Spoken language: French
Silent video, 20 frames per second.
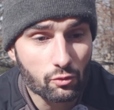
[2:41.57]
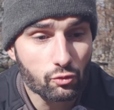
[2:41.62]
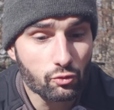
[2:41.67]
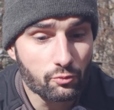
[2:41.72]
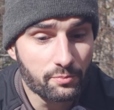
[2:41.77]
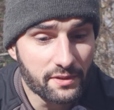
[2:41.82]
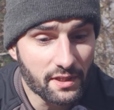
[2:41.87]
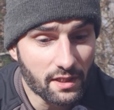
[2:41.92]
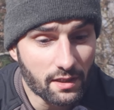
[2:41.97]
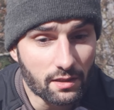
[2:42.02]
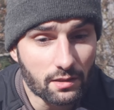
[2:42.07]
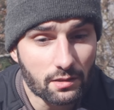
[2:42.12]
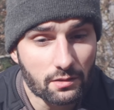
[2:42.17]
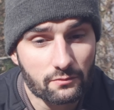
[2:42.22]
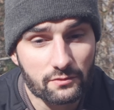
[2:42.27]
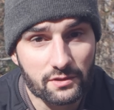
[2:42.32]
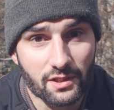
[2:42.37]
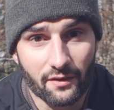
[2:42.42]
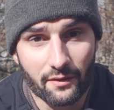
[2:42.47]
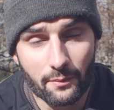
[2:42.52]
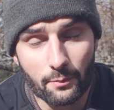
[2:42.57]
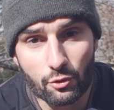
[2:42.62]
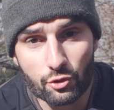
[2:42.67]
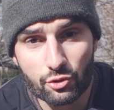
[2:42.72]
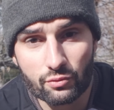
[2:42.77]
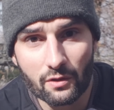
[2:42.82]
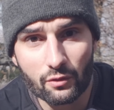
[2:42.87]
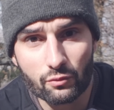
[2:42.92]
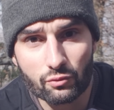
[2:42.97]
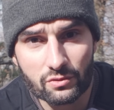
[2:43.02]
ou bien vous avez
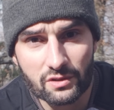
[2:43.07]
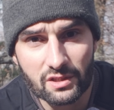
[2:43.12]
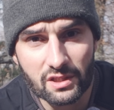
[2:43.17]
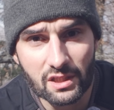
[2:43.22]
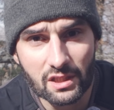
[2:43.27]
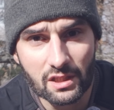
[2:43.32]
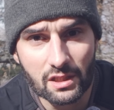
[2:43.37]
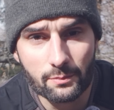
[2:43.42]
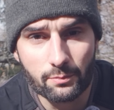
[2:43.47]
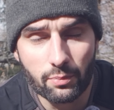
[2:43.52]
besoin d'outils